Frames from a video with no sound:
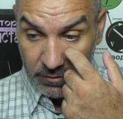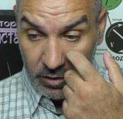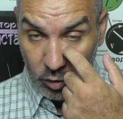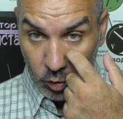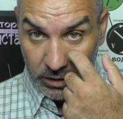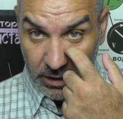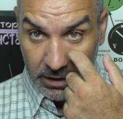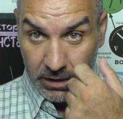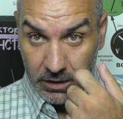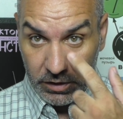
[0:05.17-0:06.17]

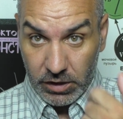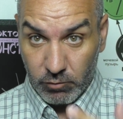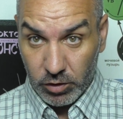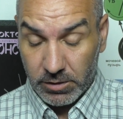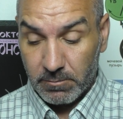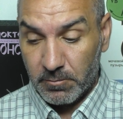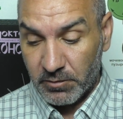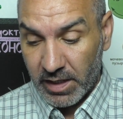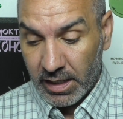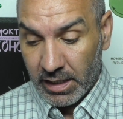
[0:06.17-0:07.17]
Вздутый живот.
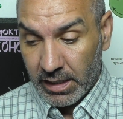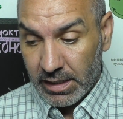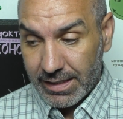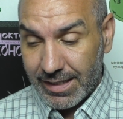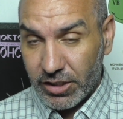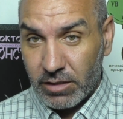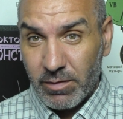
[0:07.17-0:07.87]
Значит,